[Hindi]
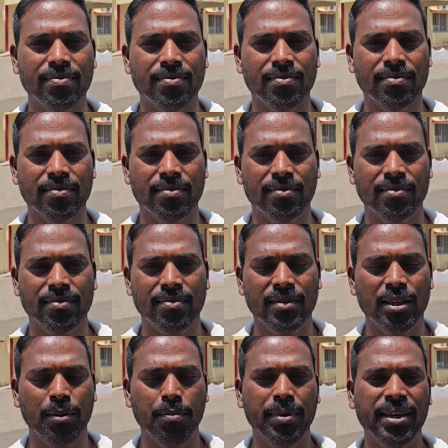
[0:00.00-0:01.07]
पिता का नाम क्या
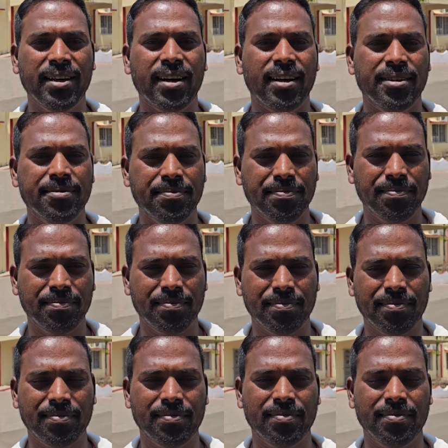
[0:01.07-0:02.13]
है बी का
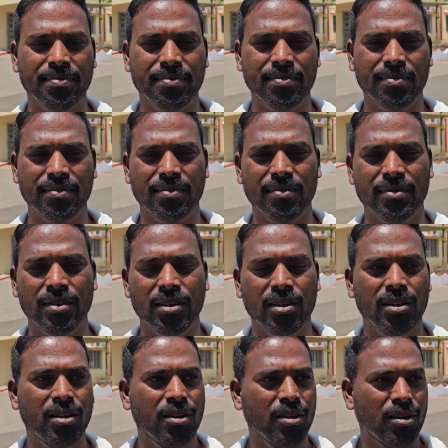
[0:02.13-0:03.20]
और कहाँ के रहने वाले
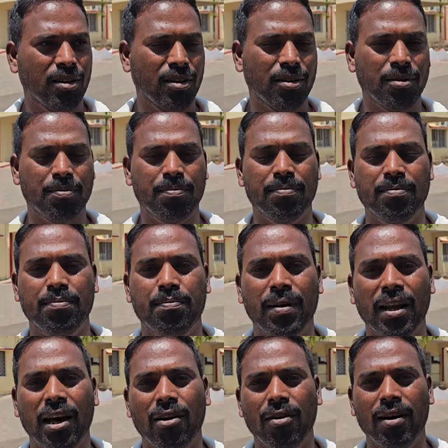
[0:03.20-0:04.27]
हो
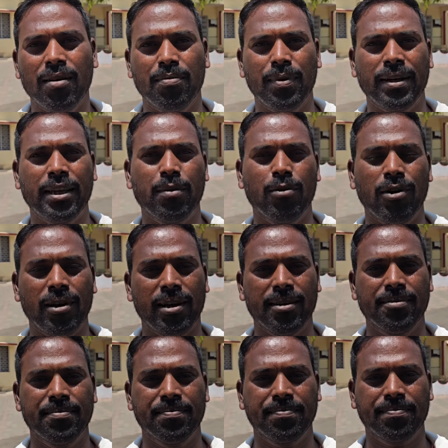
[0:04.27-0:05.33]
पड़ावा फकीर
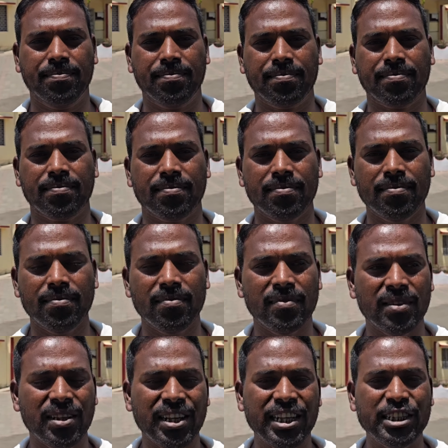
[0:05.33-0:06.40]
मुल्ला अभी कहाँ है
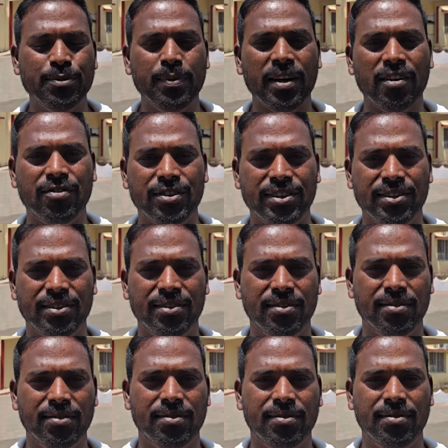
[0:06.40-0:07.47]
वो एसपी ऑफिस
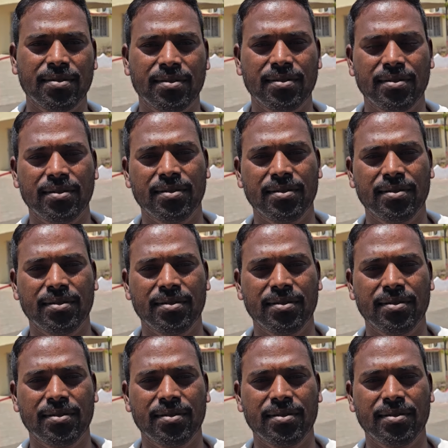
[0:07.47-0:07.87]
ठीक